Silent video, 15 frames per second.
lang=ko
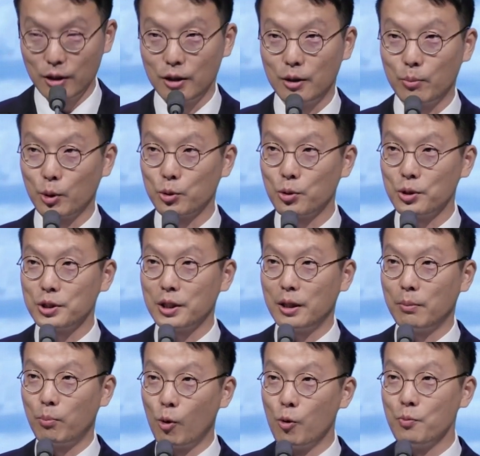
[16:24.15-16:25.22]
보통 이제
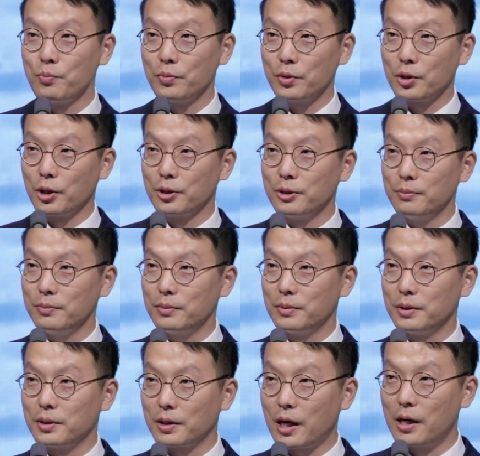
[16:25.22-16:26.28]
봄, 여름,
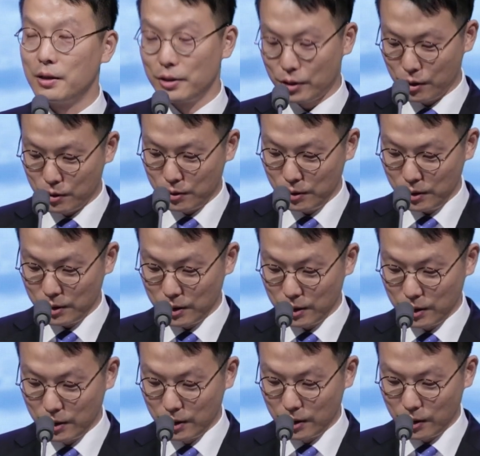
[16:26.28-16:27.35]
가을, 겨울
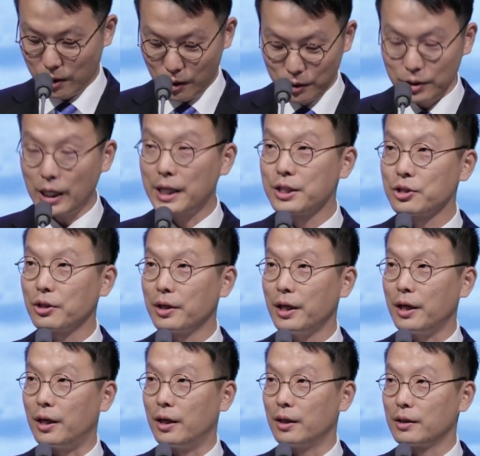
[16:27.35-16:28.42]
어느 한
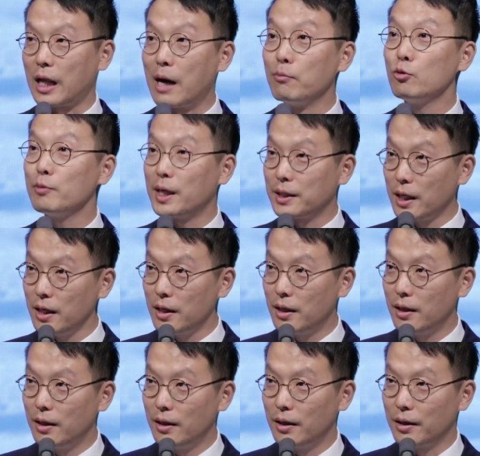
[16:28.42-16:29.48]
철에 나무마다
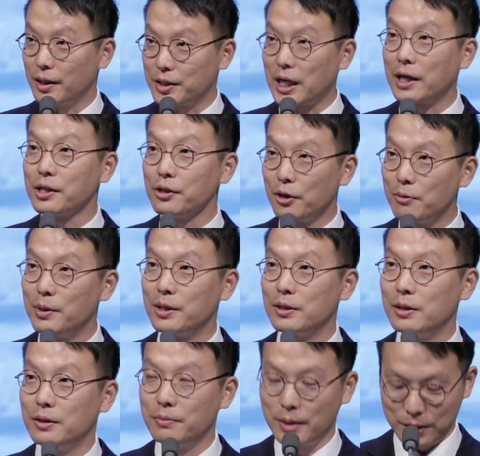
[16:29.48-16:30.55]
예, 자기
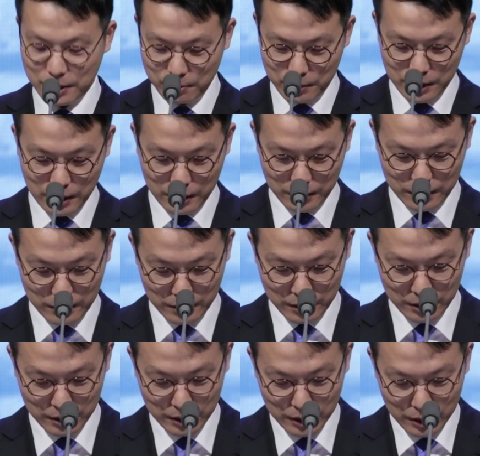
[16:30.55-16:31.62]
열매를 맺습니다.
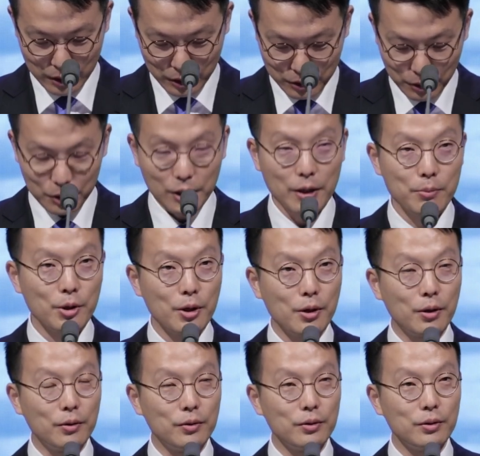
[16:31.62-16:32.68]
예,
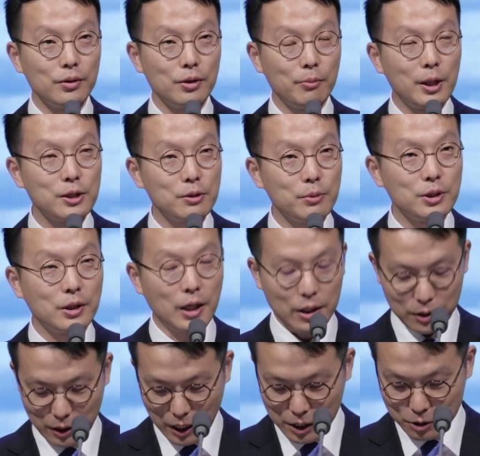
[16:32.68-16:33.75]
그렇다면 이 말씀이 제
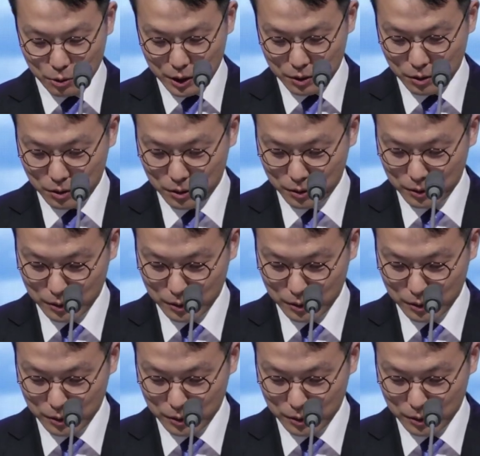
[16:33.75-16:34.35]
나한테 가져와서